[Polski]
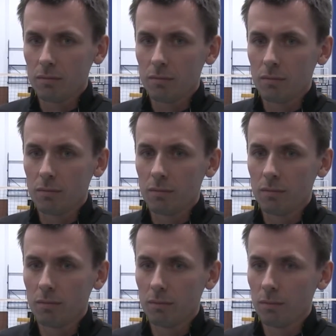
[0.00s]

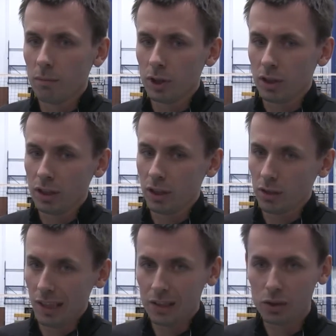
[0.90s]
Mm Myślę, że
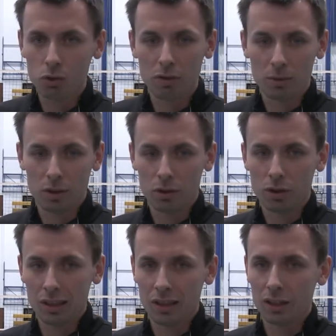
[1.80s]
nie, nie czułem
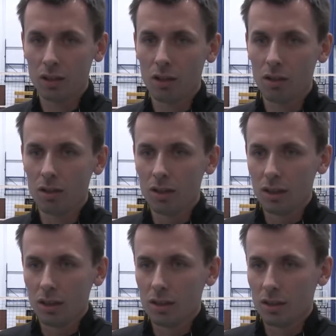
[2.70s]
czegoś takiego.
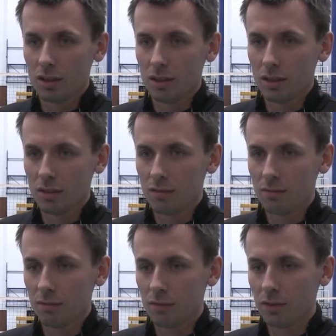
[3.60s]

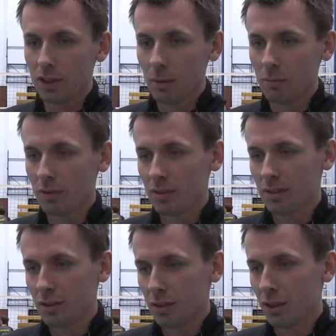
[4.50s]
E, widziałem
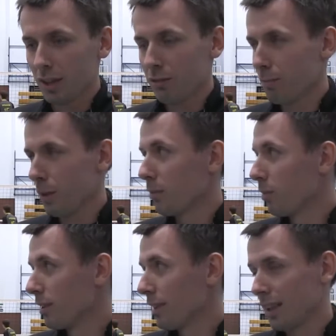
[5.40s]
Dzisiaj chłopaki
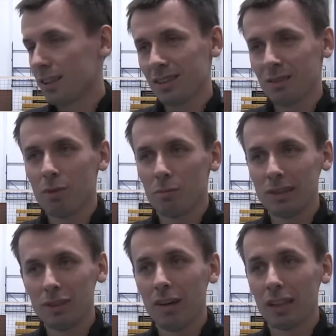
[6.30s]
byli tak
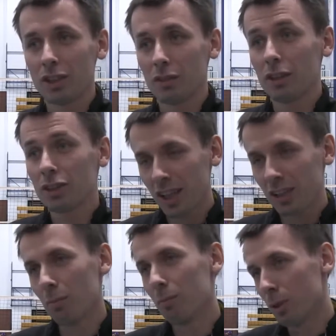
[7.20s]
zmobilizowani, że we
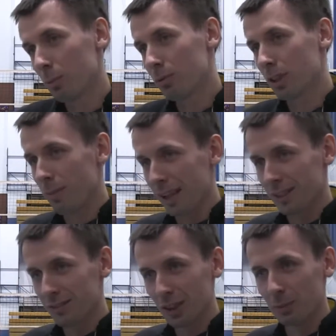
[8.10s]
trzech do, do piłki
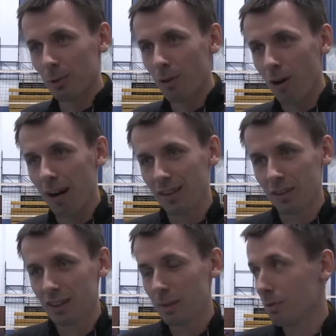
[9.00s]
biegli, widać było, a
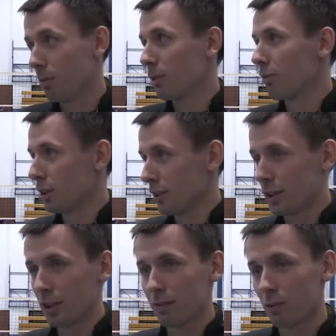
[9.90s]
do następnego biegu
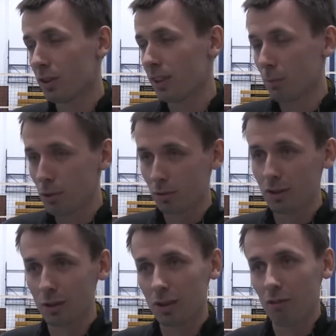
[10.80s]
jeszcze we dwóch nikt na boisku
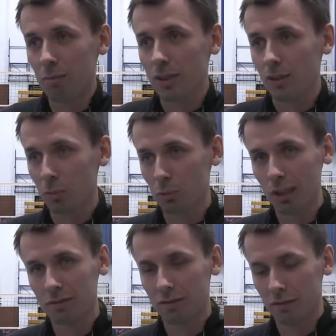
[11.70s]
nie został, by tylko
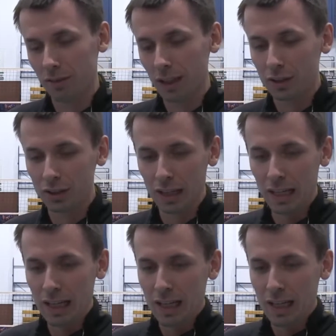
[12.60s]
piłkę wywalczyć,